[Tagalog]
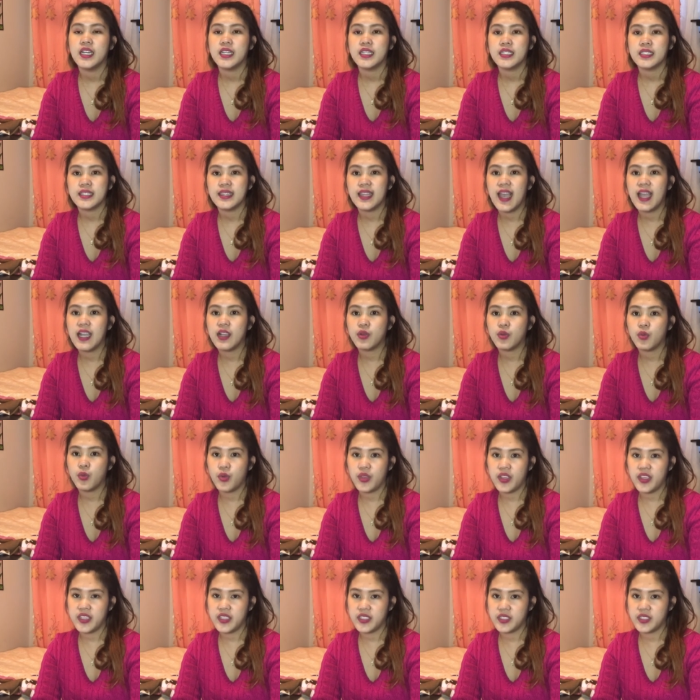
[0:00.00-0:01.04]

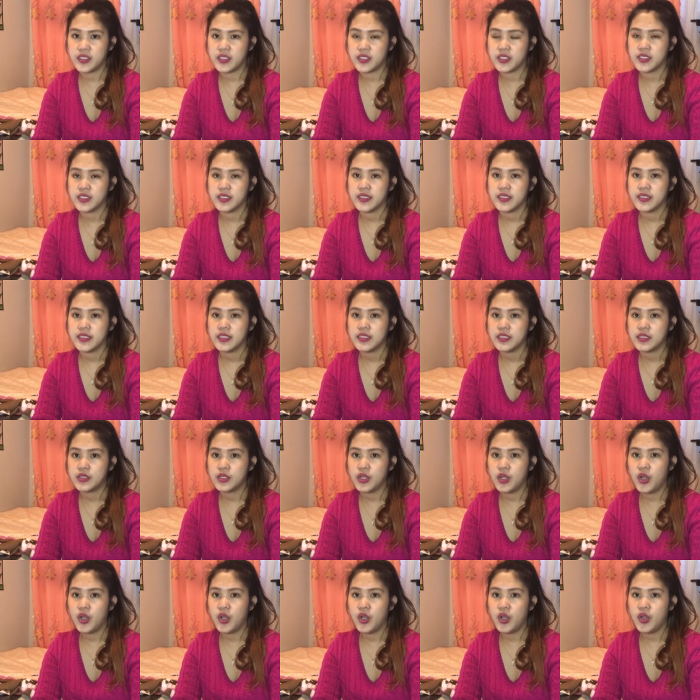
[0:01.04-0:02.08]
language.
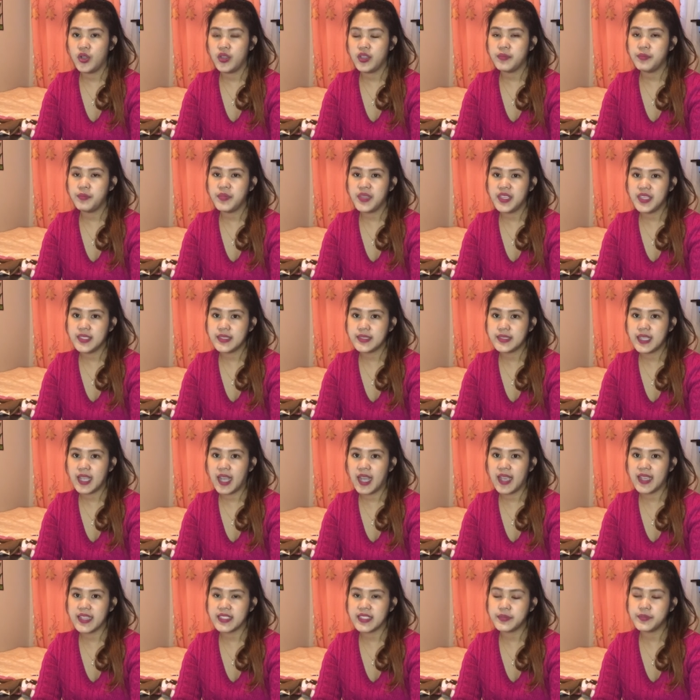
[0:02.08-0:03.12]
So it means
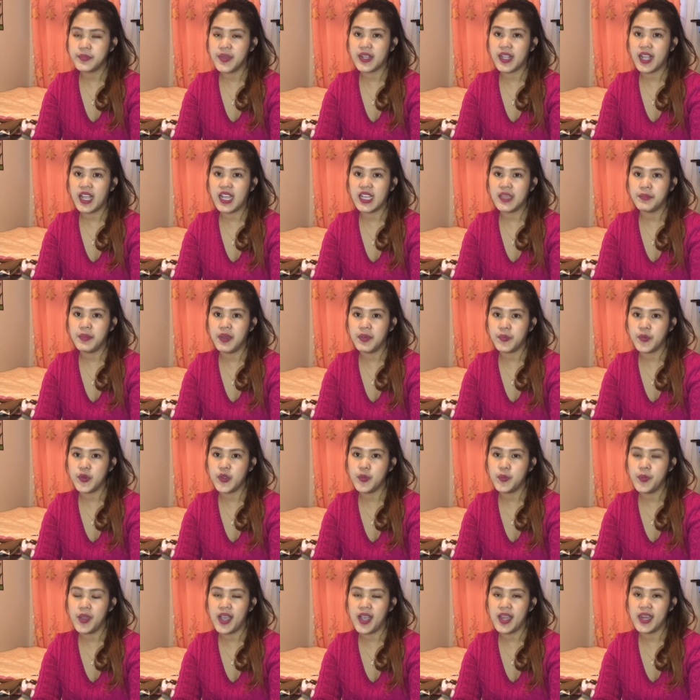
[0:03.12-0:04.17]
guys, magkakaiba po
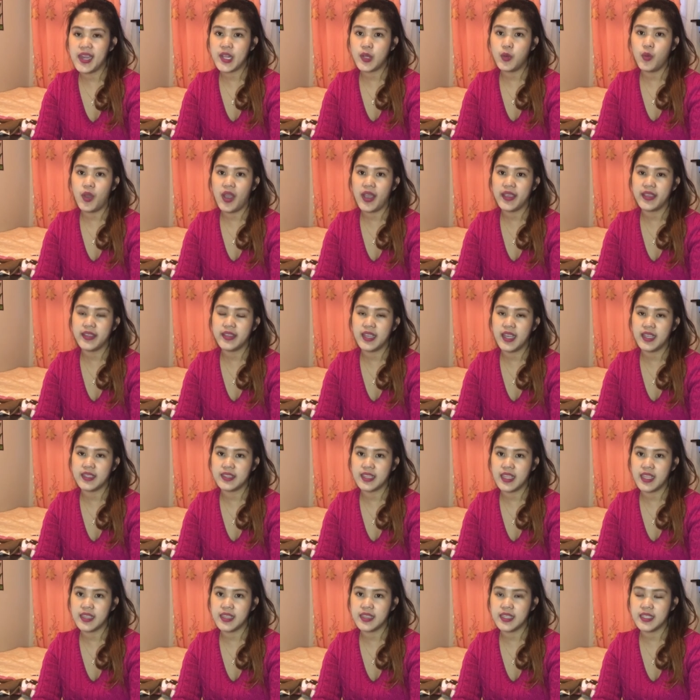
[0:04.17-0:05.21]
yung mga lingwahe
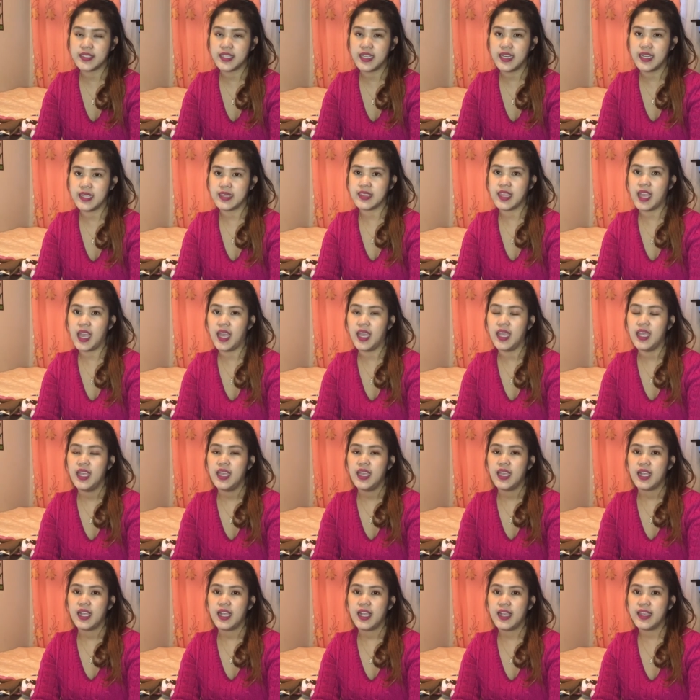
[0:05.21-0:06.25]
natin na salita.
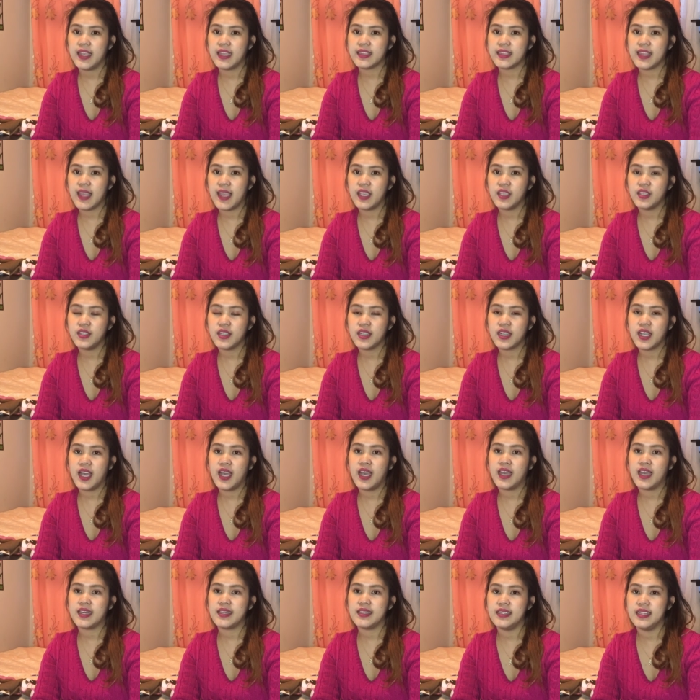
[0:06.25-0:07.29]
Kaya tayo
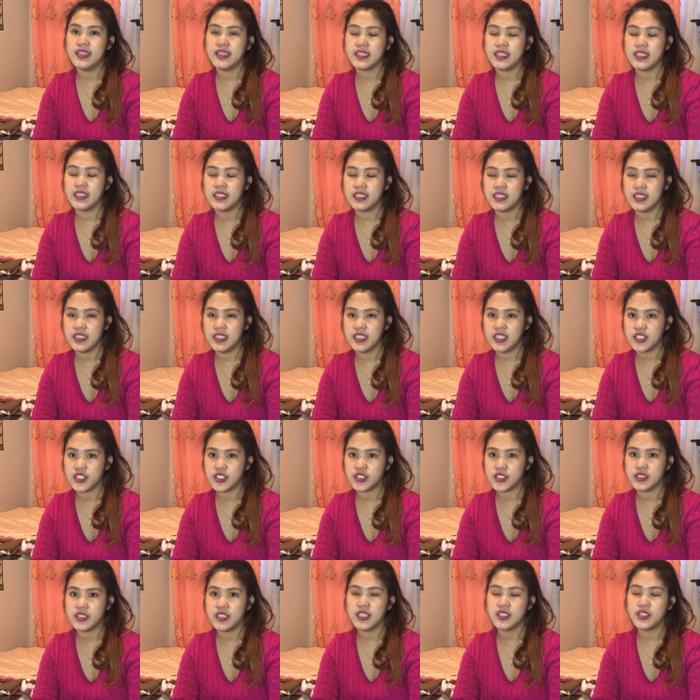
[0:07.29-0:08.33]
nag-aaral ng English
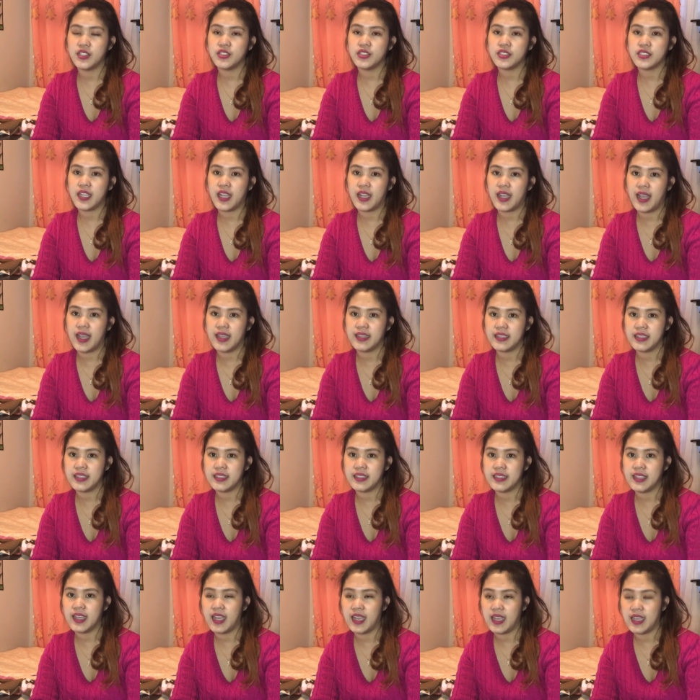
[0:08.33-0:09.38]
dito sa
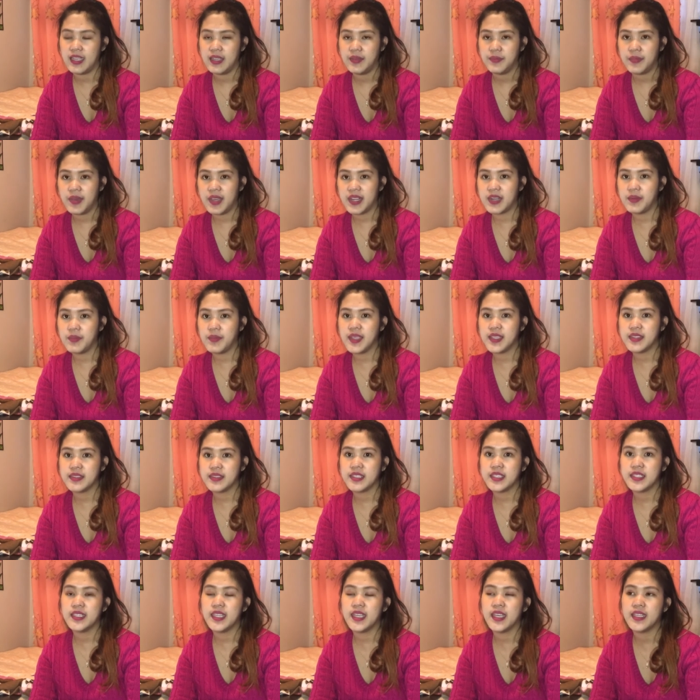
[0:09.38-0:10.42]
Canada para
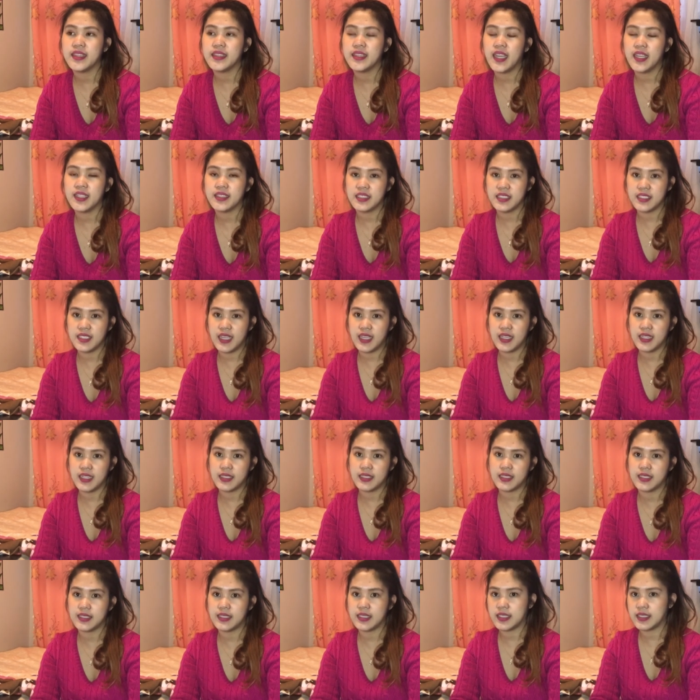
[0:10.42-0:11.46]
maintindihan natin ang
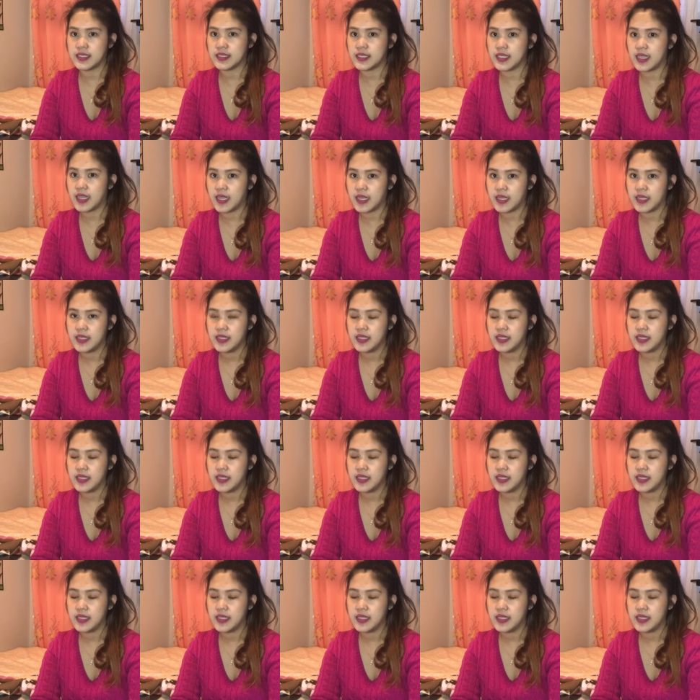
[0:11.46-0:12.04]
isa't isa.